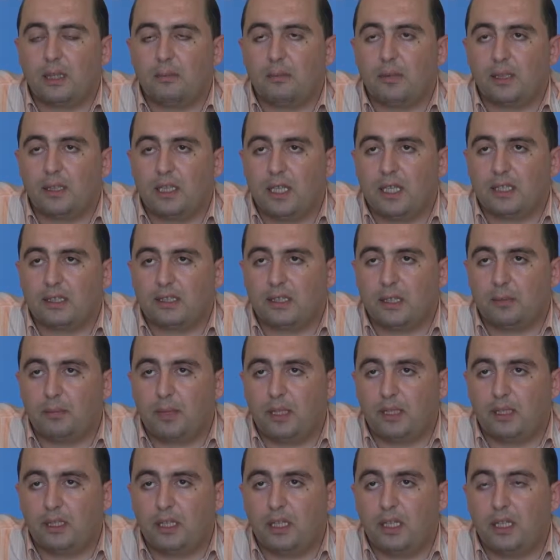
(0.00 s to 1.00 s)
kalite, miktar
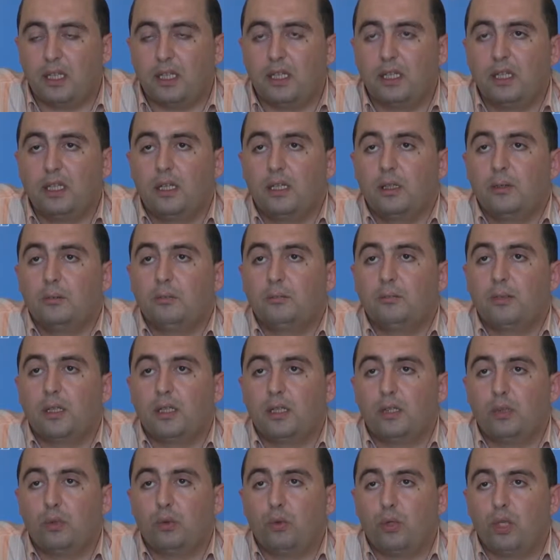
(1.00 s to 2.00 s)
zamanda
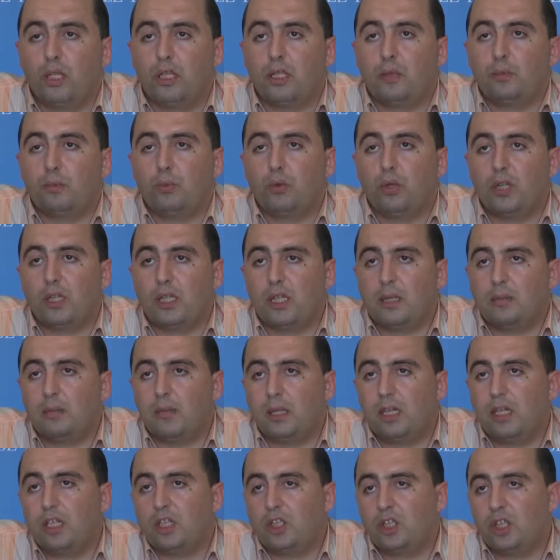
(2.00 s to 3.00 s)
malı üretip
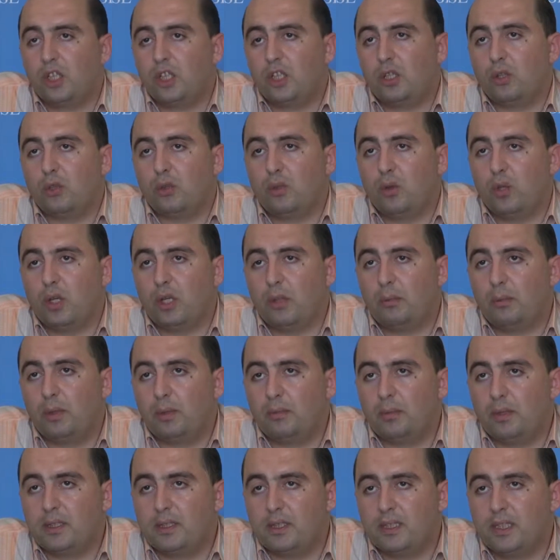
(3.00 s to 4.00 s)
üretemeyeceğini
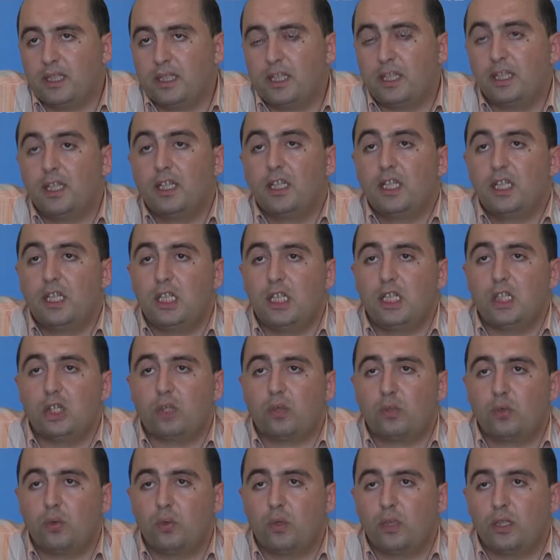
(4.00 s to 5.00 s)
görebilmesi
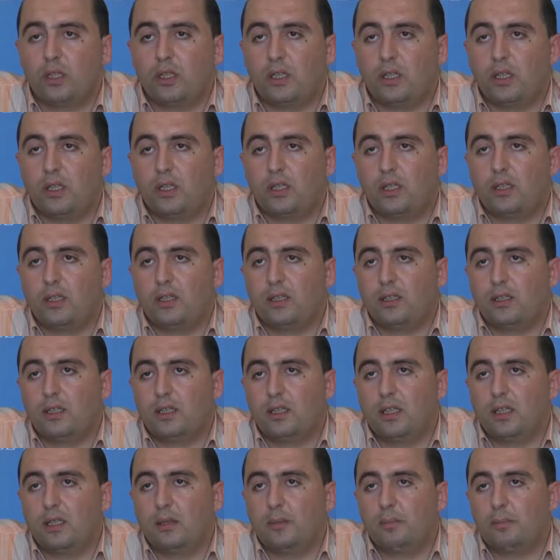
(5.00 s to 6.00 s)
iş güveninin
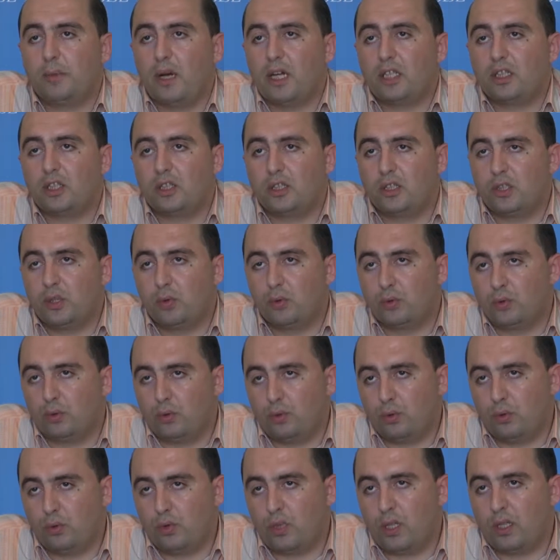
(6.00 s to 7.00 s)
e, başlıca
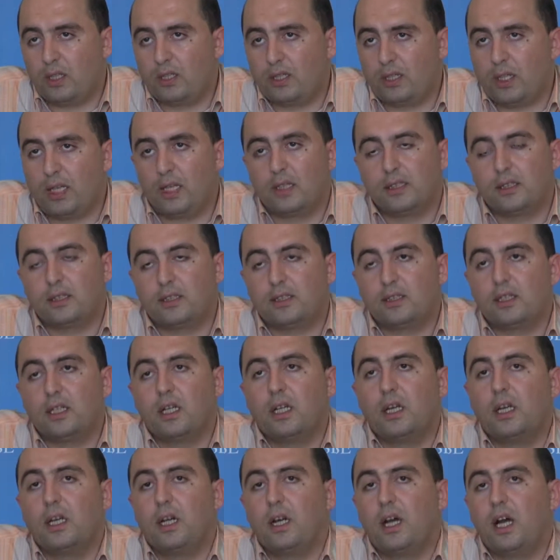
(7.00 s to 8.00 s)
unsurlarındandır.
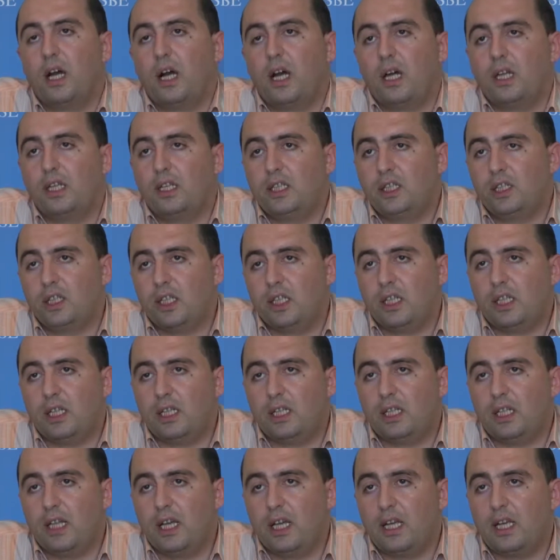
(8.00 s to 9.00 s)
Aynı
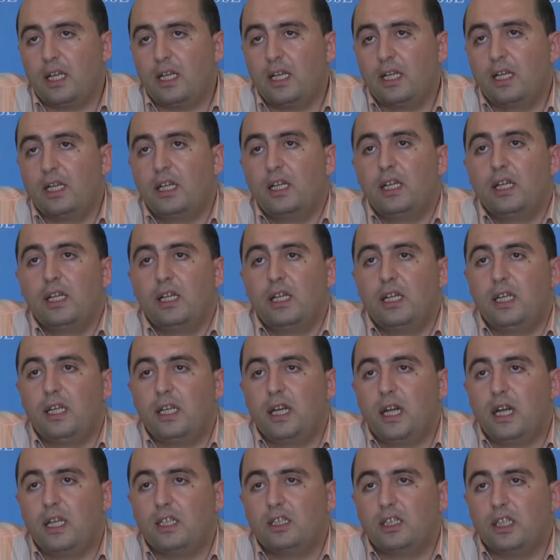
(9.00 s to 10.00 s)
şekilde
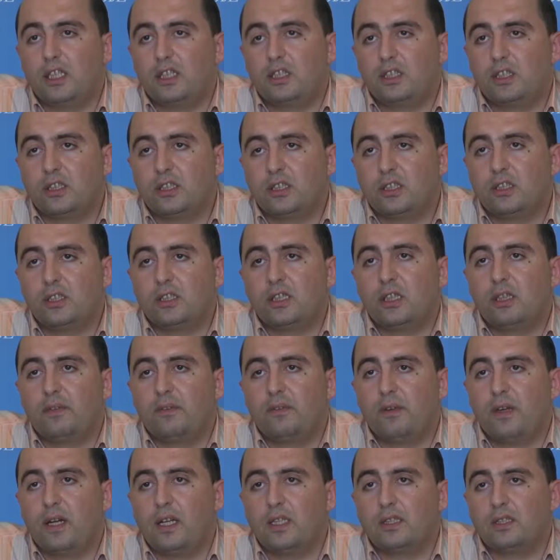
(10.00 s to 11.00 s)
ihracatçının
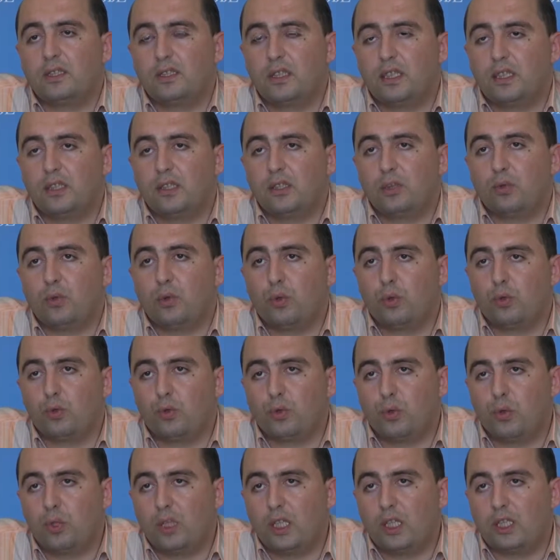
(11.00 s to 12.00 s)
referanslarını
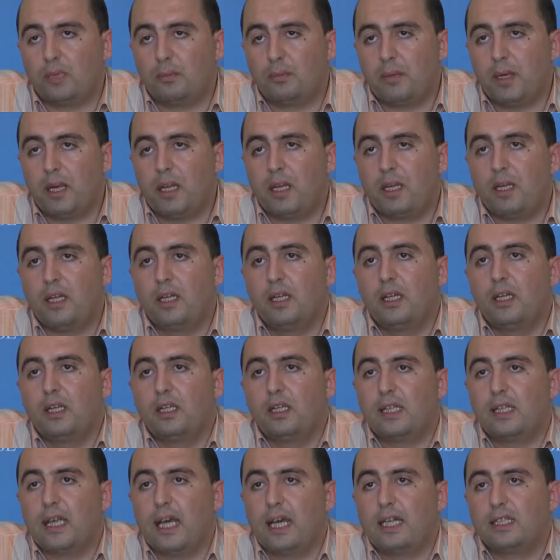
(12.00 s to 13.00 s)
kontrol etme,
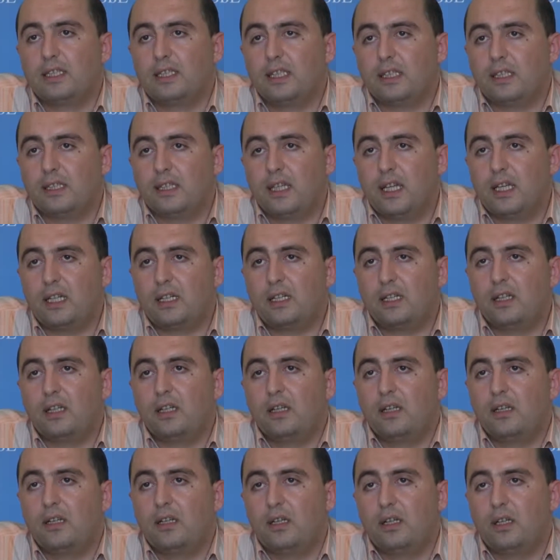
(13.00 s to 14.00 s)
gerçekten
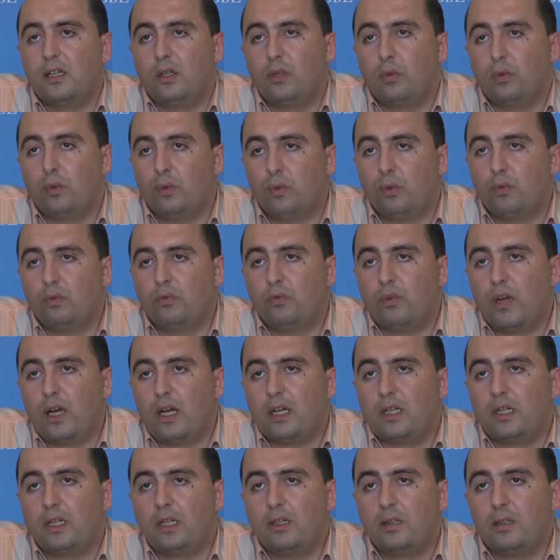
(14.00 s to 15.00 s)
e, ürün
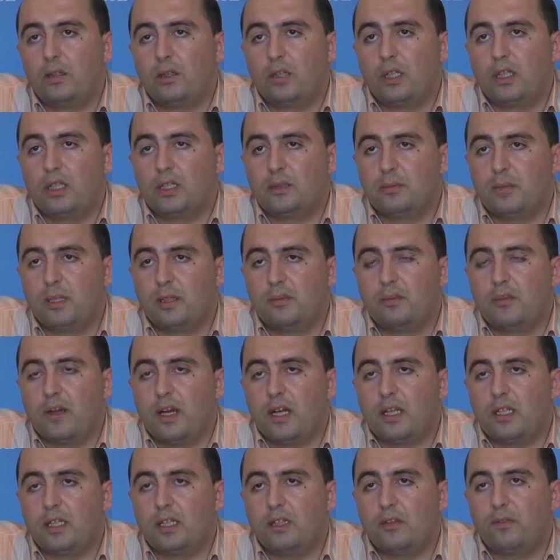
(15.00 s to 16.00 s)
verdiği, hizmet
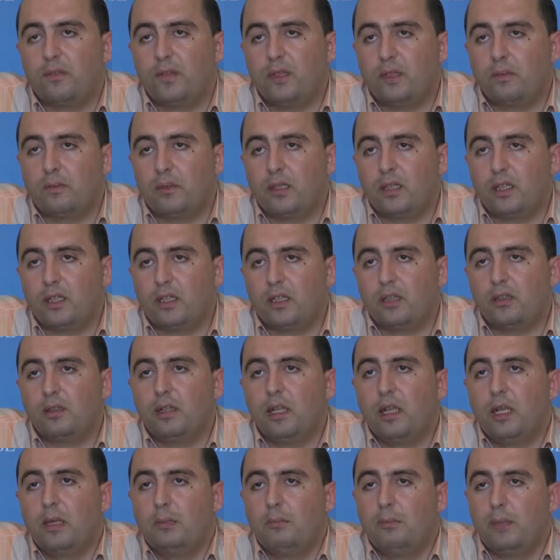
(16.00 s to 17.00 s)
verdiği firmaların
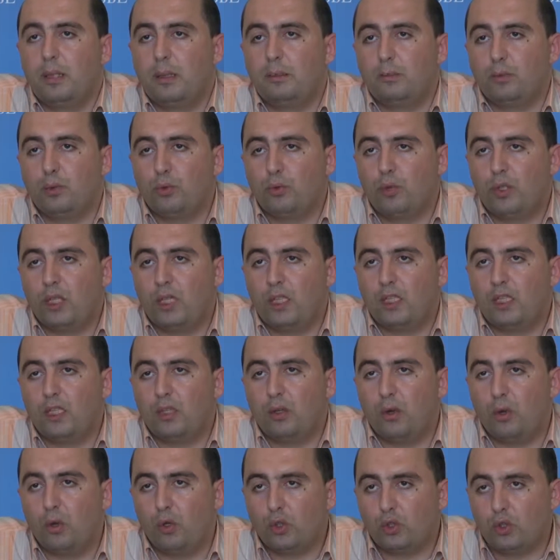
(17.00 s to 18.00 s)

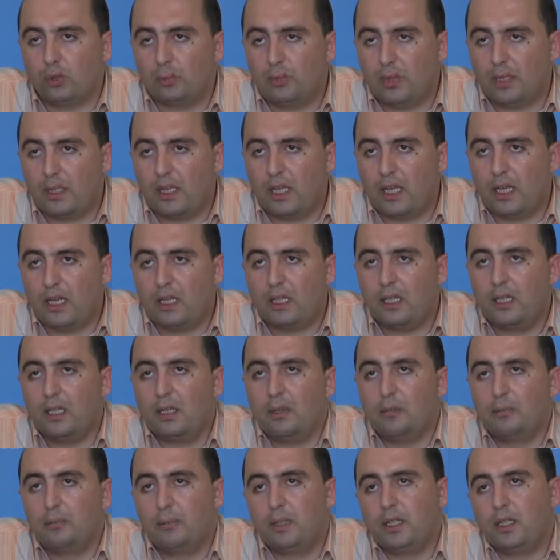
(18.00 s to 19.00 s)
memnuniyetini ölçme de
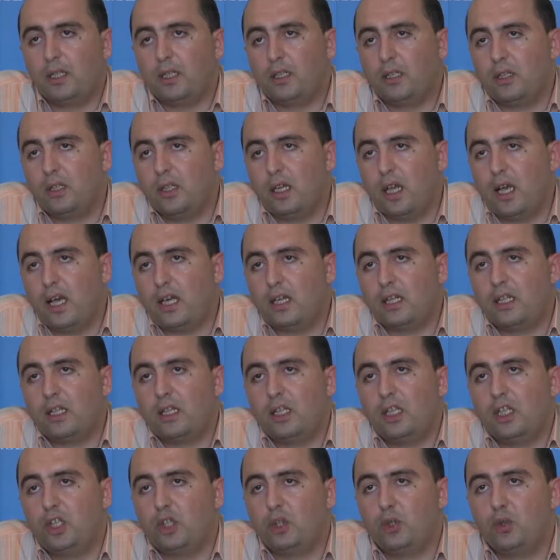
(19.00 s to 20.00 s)
bir diğer
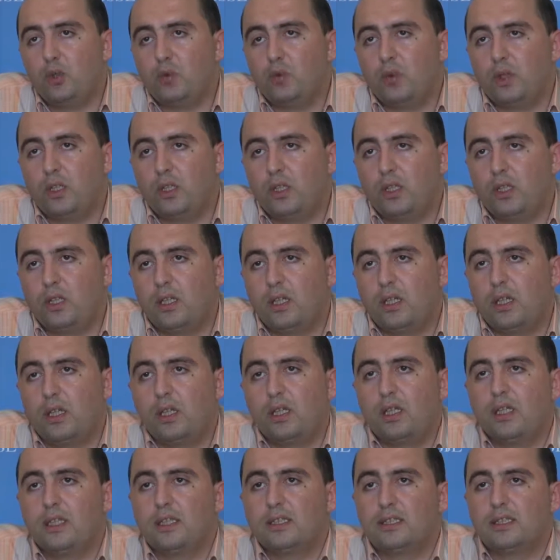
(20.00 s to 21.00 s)
iş
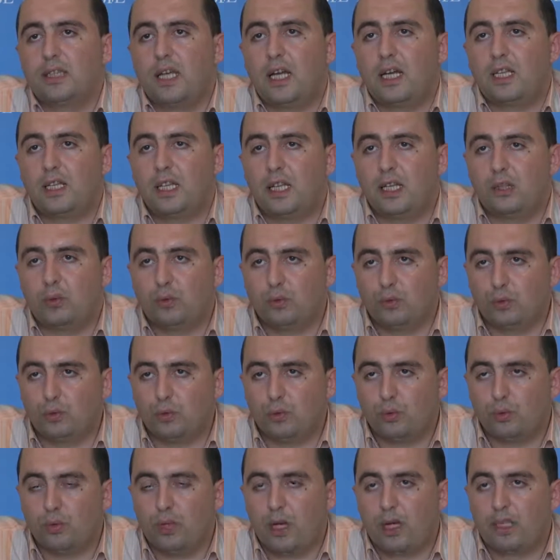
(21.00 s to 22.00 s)
güvenini sağlayan
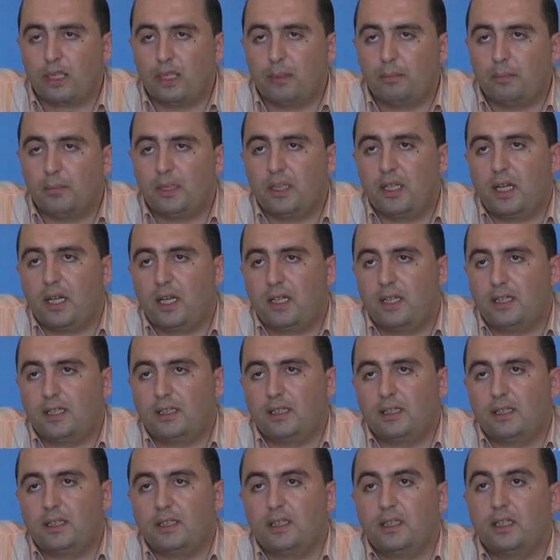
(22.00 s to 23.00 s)
unsurlardan bir
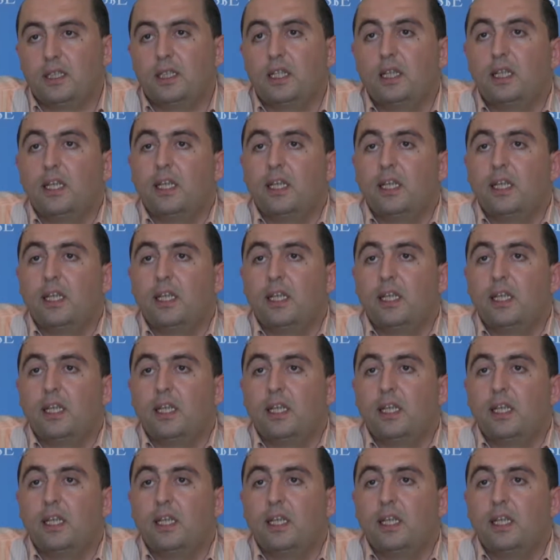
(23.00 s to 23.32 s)
tanesidir.